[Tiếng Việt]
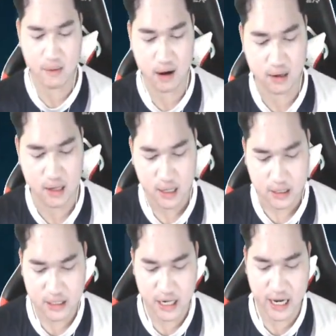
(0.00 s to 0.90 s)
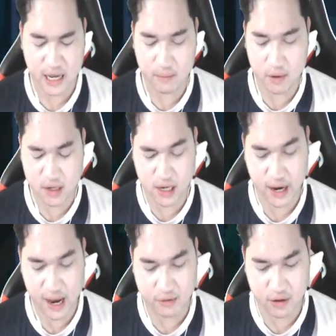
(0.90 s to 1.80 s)
ta bong chẳng cái đấy muốn chia
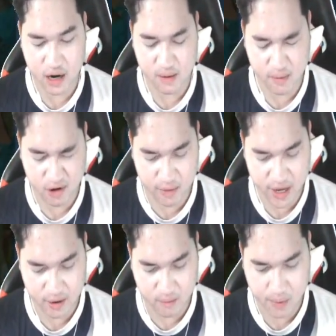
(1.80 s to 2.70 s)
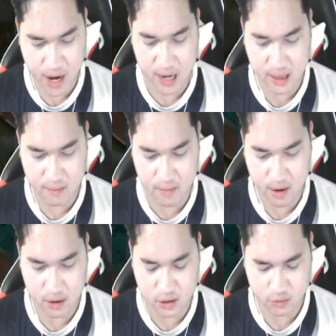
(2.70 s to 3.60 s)
game trong tay bong nó mới nhóm ai thì mà
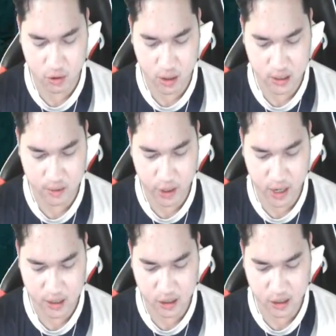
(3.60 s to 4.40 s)
trong rồi ai thì mới là